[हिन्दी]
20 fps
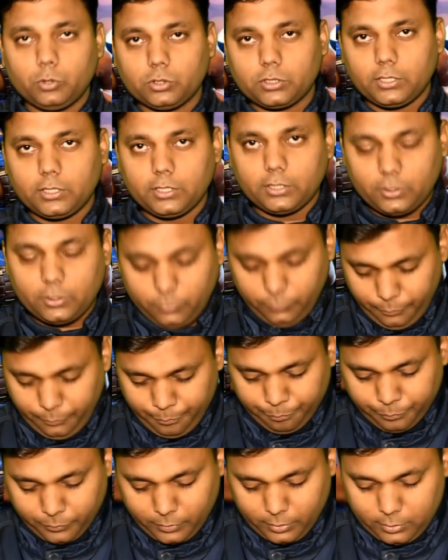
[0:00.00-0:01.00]
कर देता हूँ
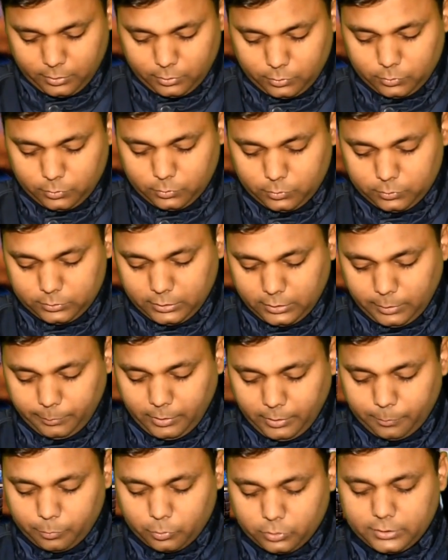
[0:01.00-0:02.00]
तो जैसे
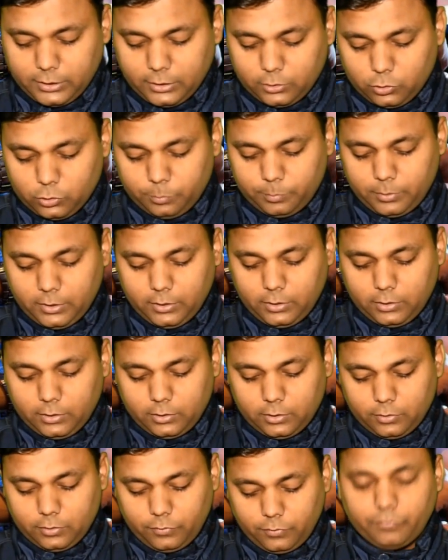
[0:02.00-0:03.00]
मैंने पोस्ट किया तो उसमें
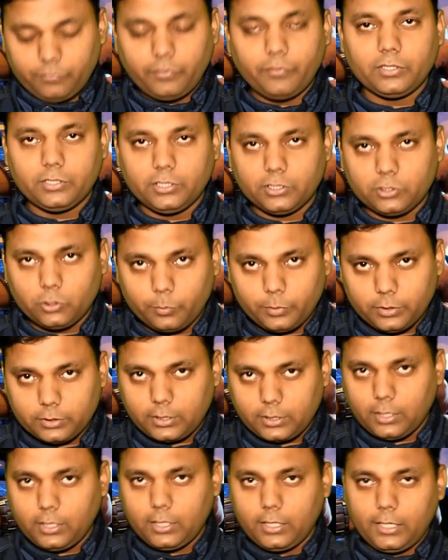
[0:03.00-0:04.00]
वन फिफ्टी सिक्स रुपीज़
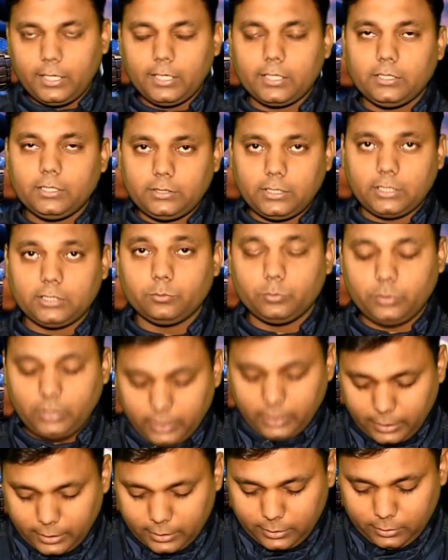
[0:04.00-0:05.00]
का आया है कि चार्ज मुझे
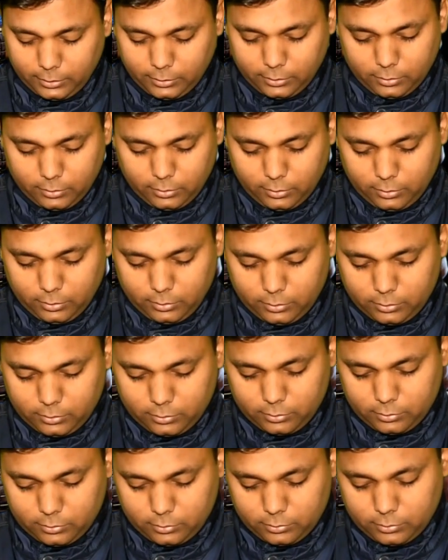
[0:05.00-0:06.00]
लगेगा
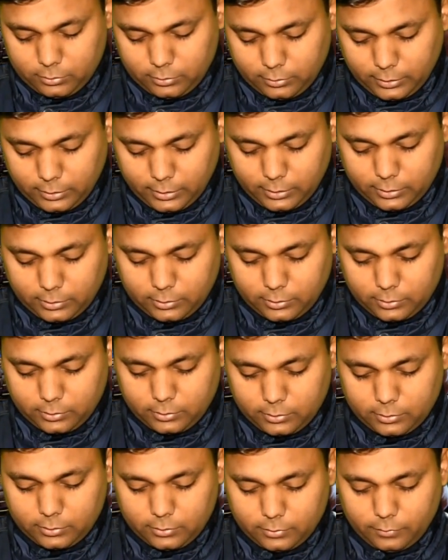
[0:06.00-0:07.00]

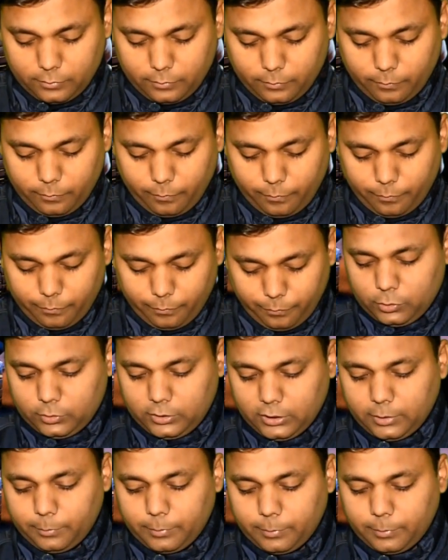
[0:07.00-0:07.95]
देन तो जैसे मैं